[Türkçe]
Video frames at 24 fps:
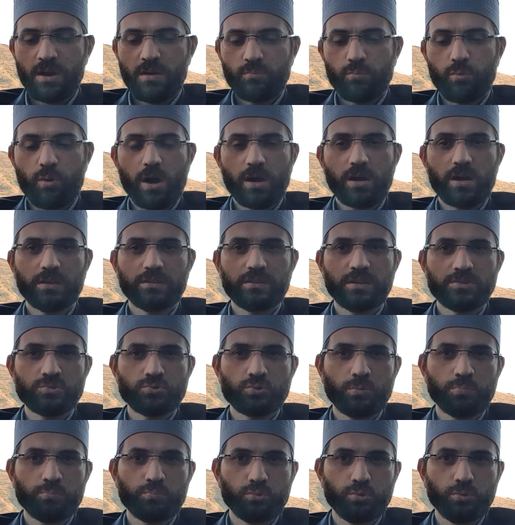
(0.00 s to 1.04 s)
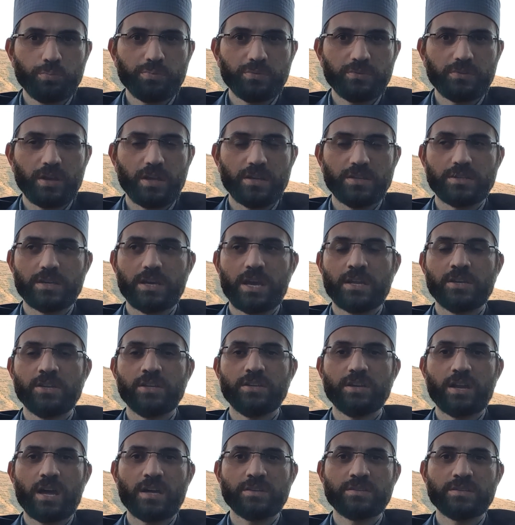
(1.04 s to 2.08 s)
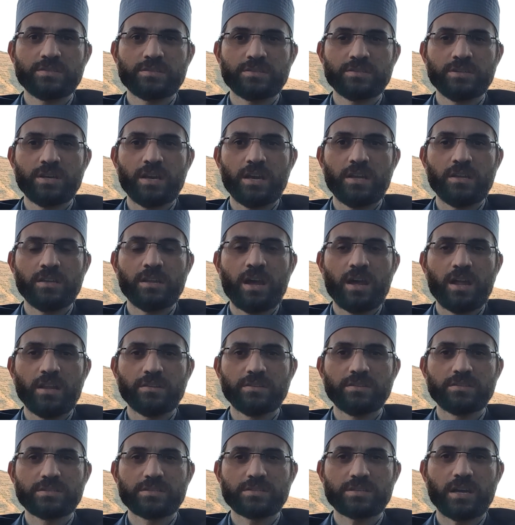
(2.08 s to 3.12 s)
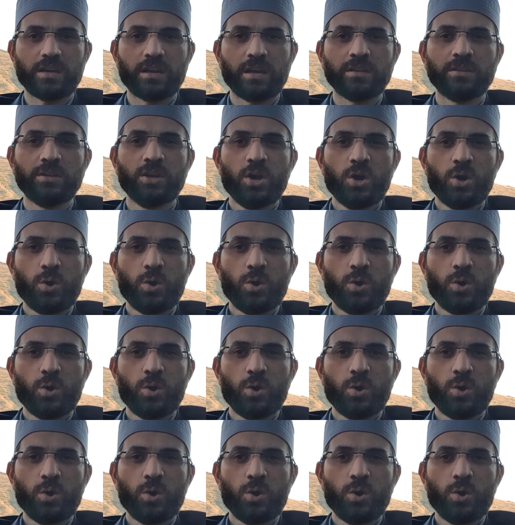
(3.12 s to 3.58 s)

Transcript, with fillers: Bu hakikaten çok büyük bir tehlike. Yani iradesini eline aldığını sanan